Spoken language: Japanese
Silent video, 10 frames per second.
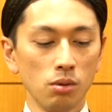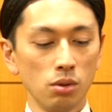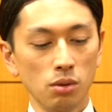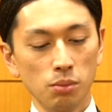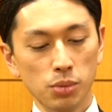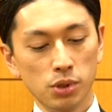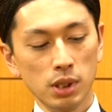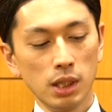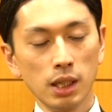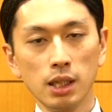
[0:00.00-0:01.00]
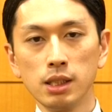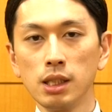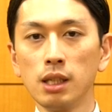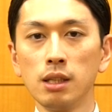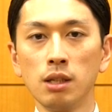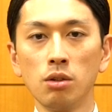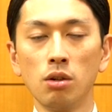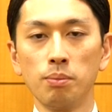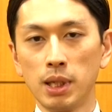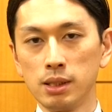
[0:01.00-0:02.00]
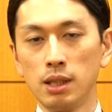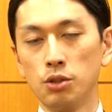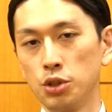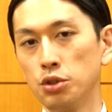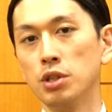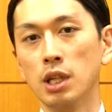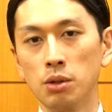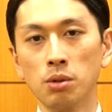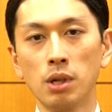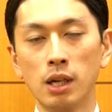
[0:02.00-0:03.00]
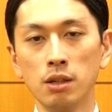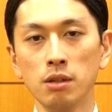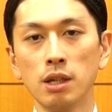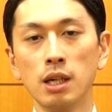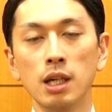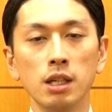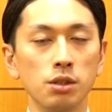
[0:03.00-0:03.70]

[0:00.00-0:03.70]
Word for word: この物理的な次元でのパスタの種類などあるいは